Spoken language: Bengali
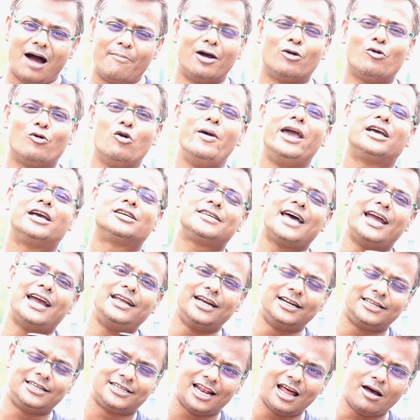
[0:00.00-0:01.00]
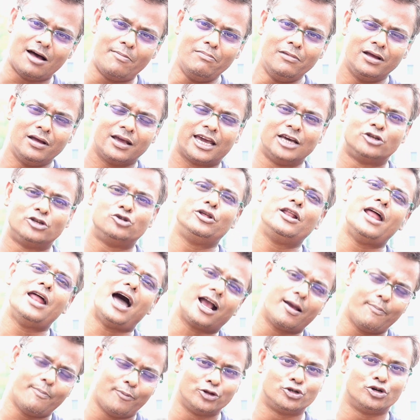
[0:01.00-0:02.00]
আমরা খুব এক্সাইটেড ছিলাম
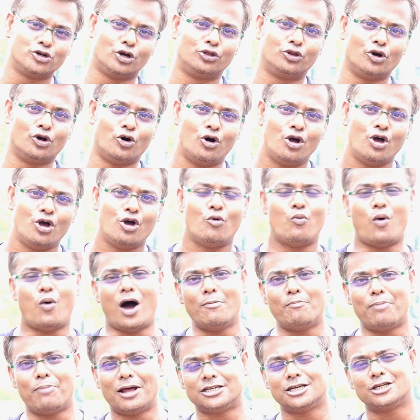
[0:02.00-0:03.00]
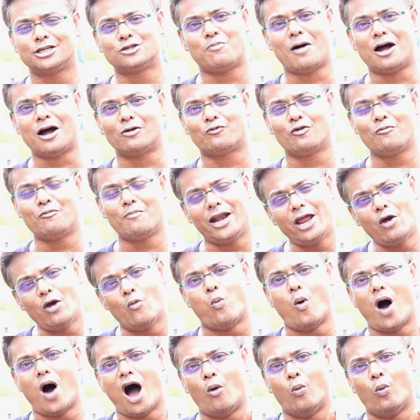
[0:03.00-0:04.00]
কিছুদিন আগে পর্যন্ত ওয়ান প্লাসের স্মার্টফোন
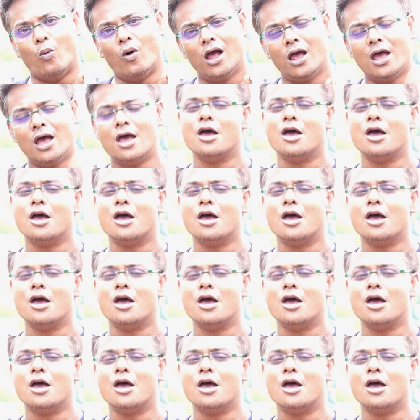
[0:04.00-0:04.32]
মানে ওয়াও